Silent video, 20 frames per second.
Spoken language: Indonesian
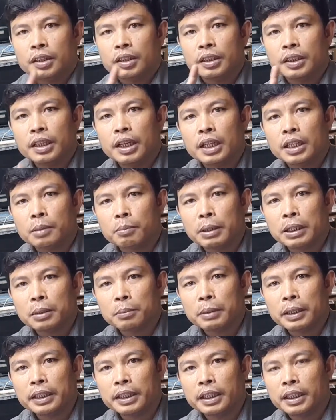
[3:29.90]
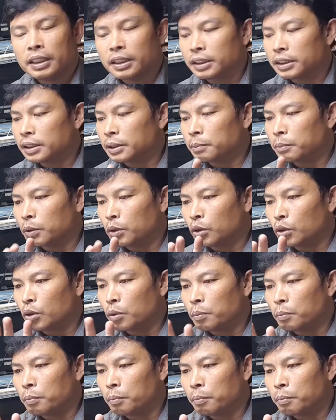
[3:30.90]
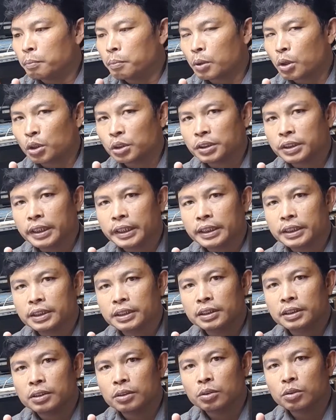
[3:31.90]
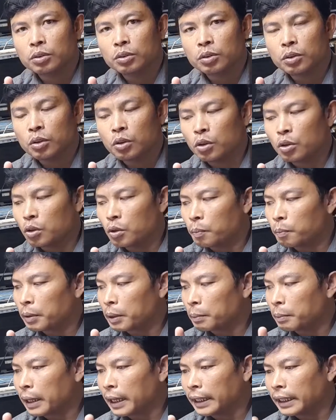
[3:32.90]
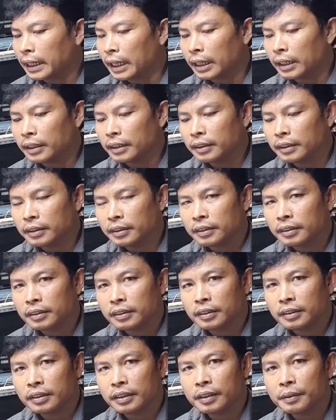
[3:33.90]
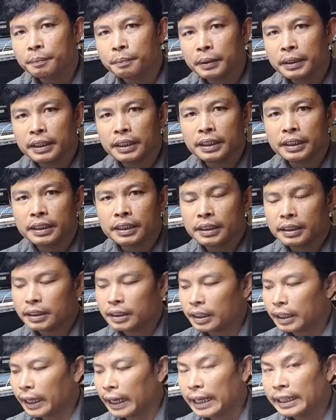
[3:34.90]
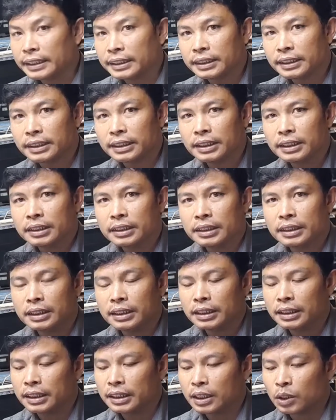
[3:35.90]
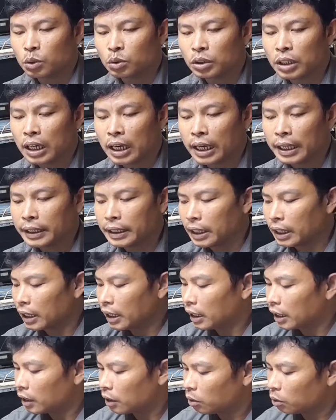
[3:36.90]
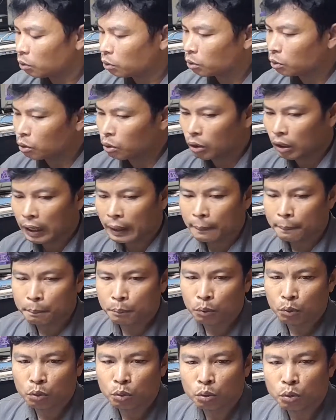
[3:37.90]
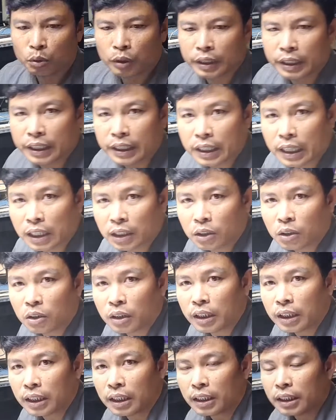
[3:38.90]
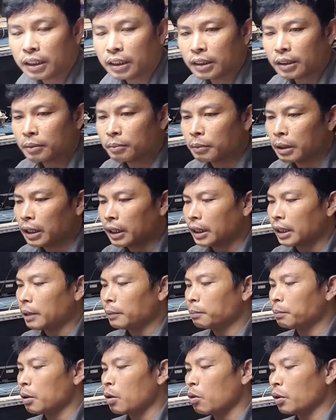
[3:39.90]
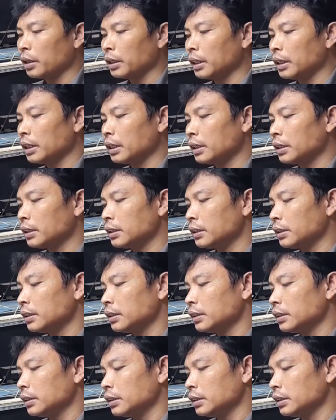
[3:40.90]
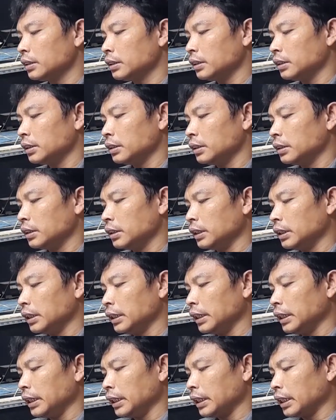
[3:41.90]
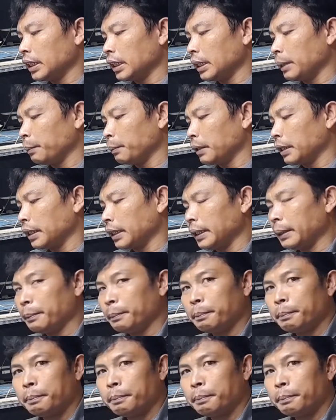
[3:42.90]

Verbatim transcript: Ya teman-teman ya, sebelum proses untuk perbaikan TV LG, ini kerusakannya untuk lampu indikatornya, bagian powernya, ini kedip-kedip,